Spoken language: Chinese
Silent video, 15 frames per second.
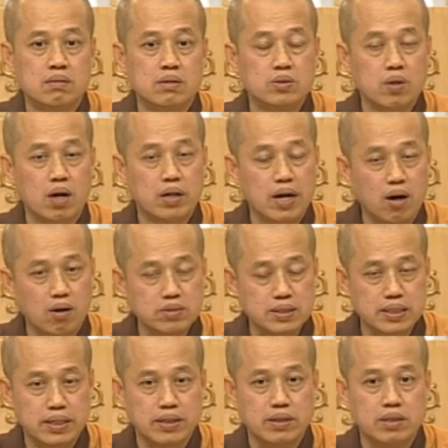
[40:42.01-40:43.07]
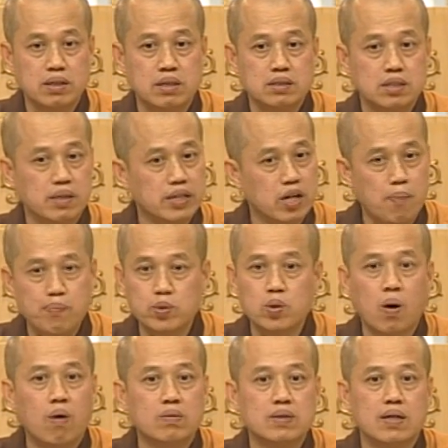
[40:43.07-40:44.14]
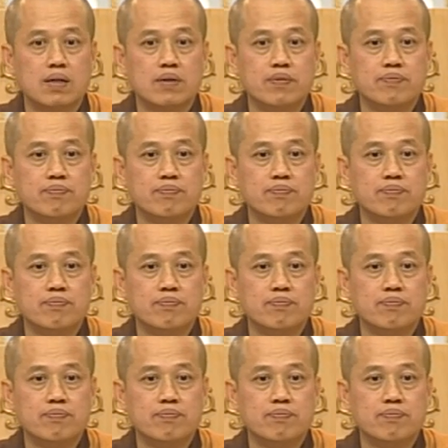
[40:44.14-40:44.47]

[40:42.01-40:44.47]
你就要了解这里有不同的。